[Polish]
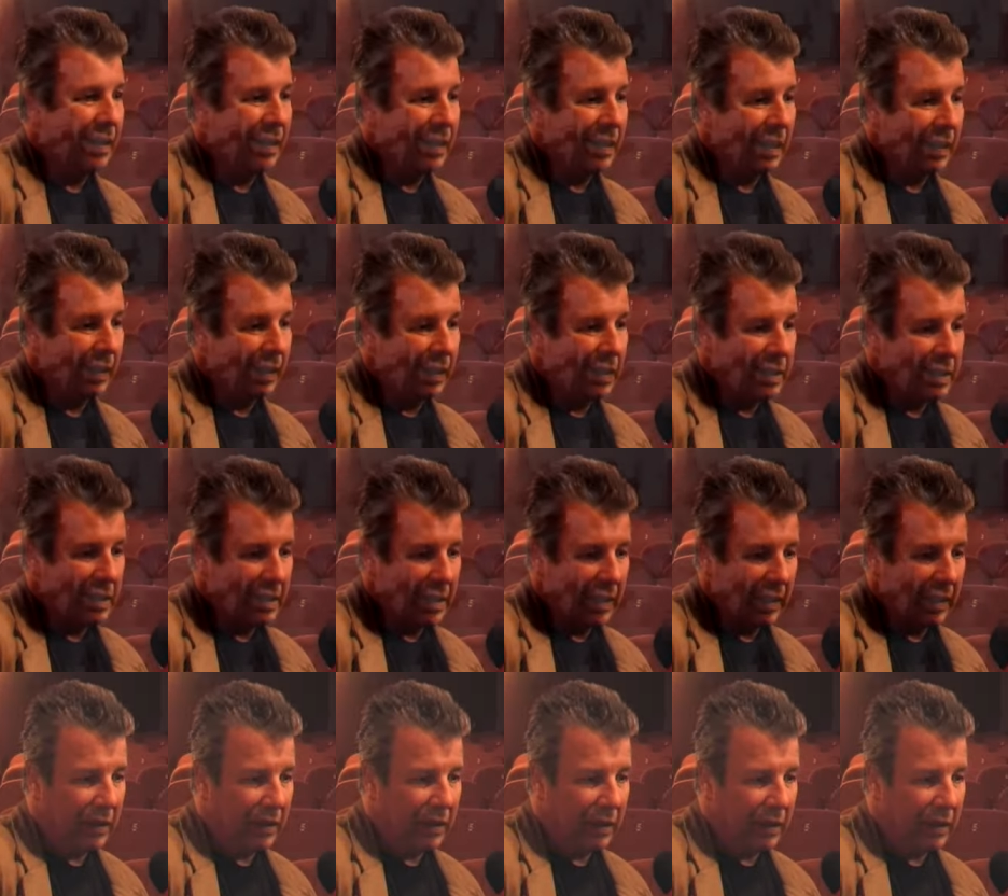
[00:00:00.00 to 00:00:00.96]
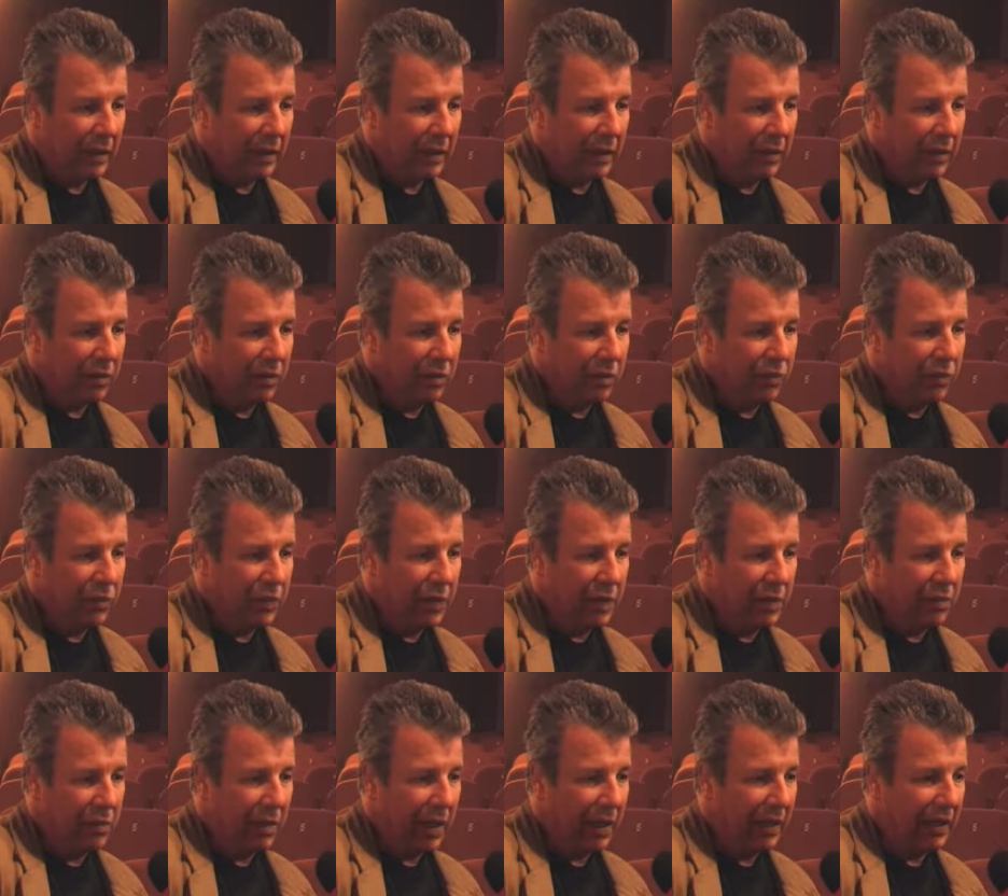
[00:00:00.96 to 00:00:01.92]
jakieś takie
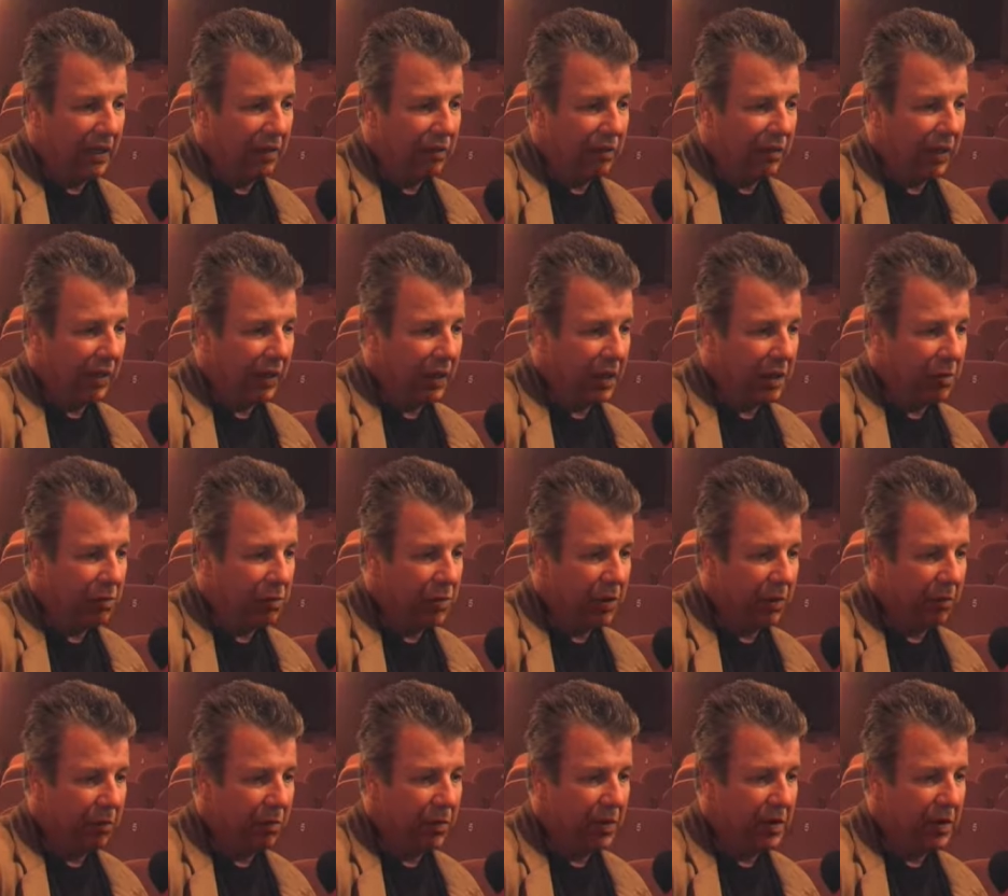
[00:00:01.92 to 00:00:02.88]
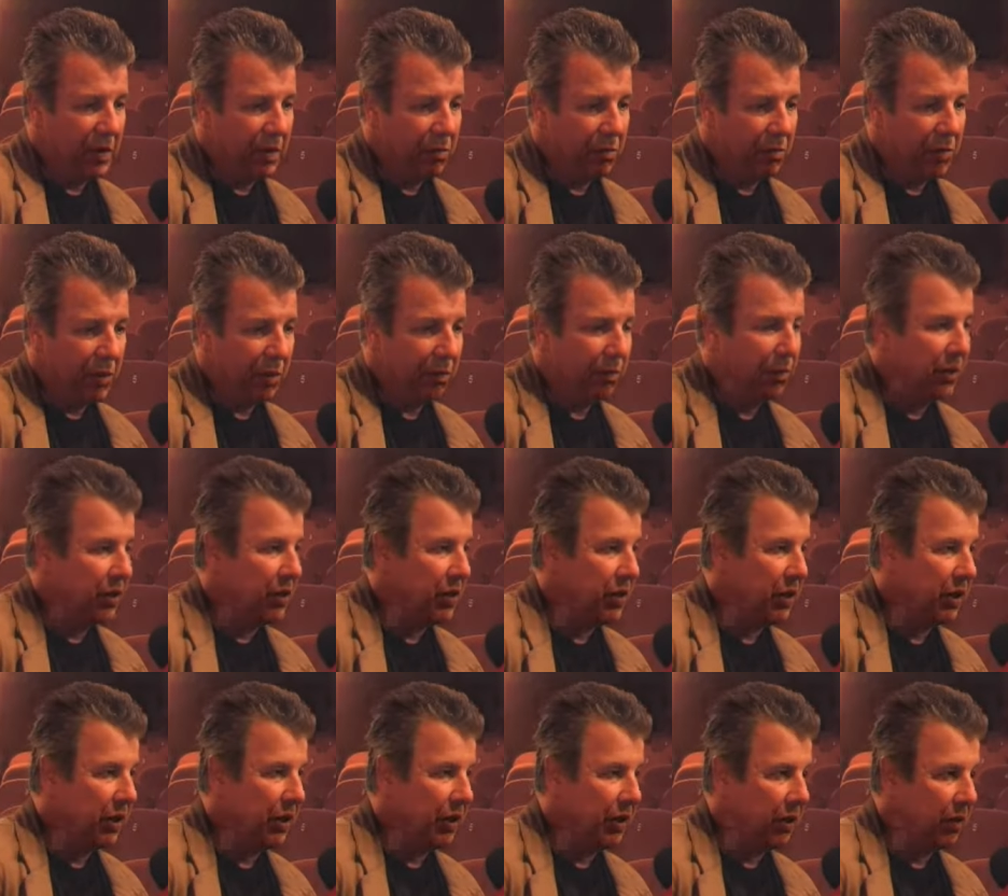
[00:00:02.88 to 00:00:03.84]
uwikłanie w jakieś przepisy,
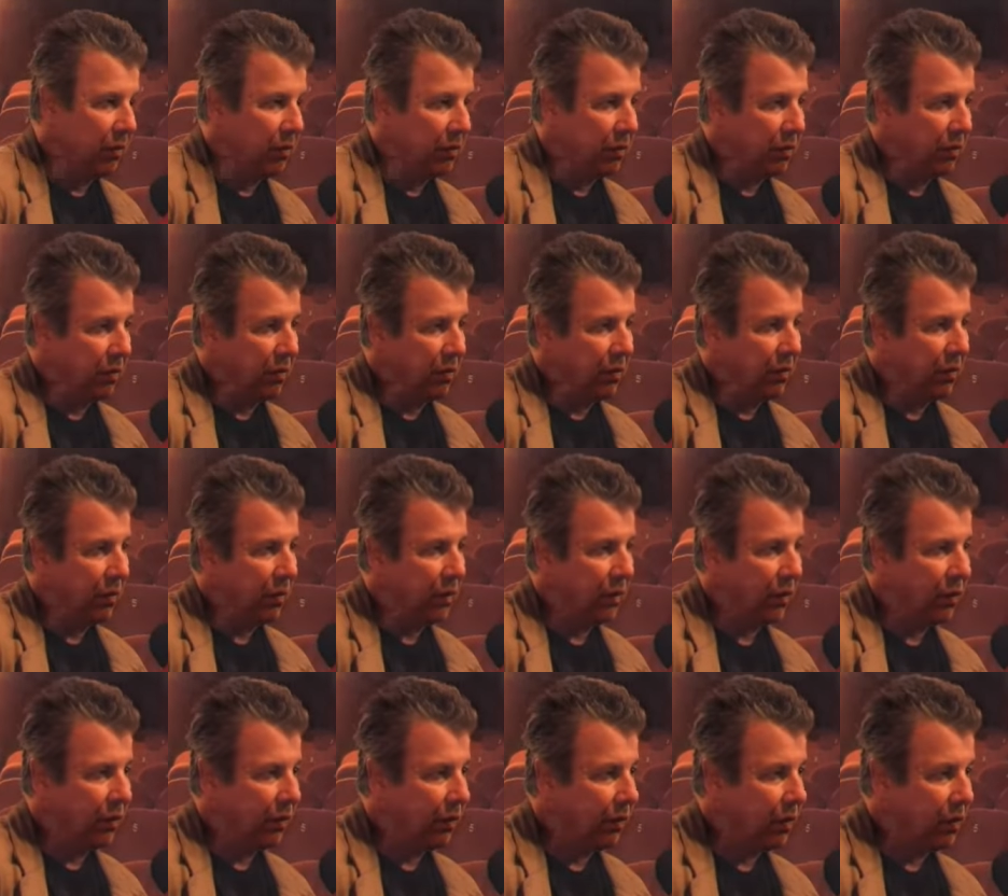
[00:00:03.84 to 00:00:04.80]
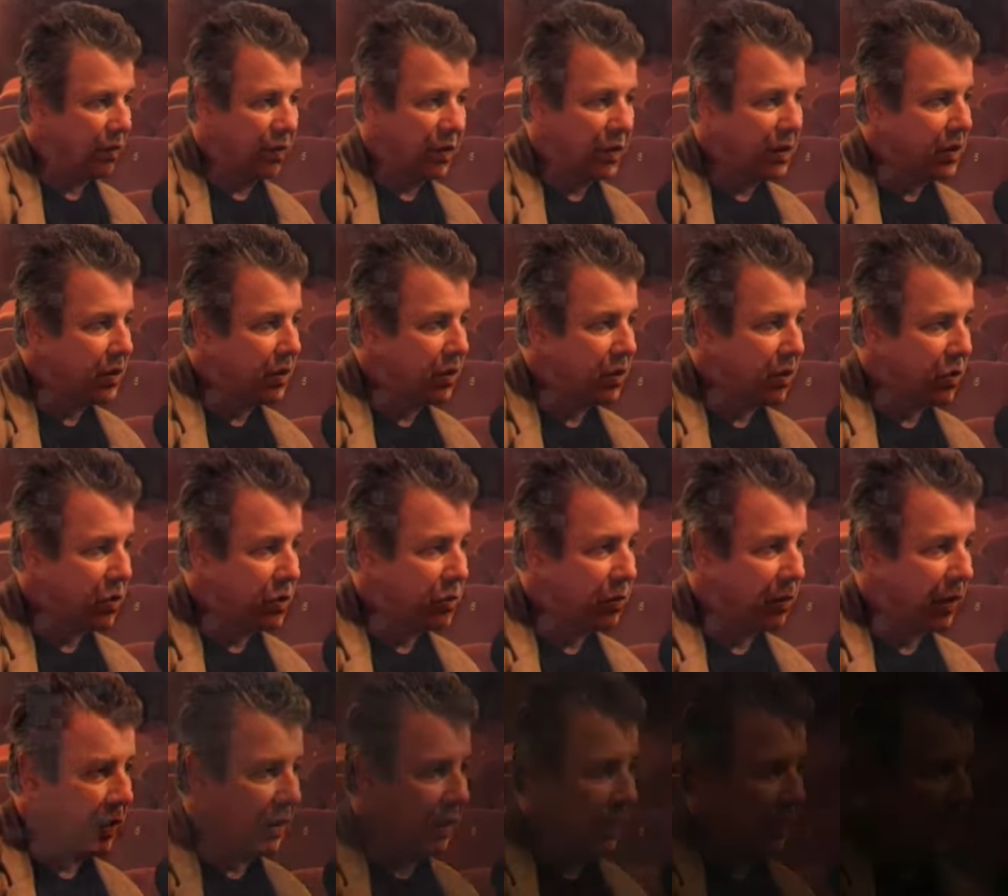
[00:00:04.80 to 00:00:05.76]
przepisiki. To, to, to, to jest koszmar.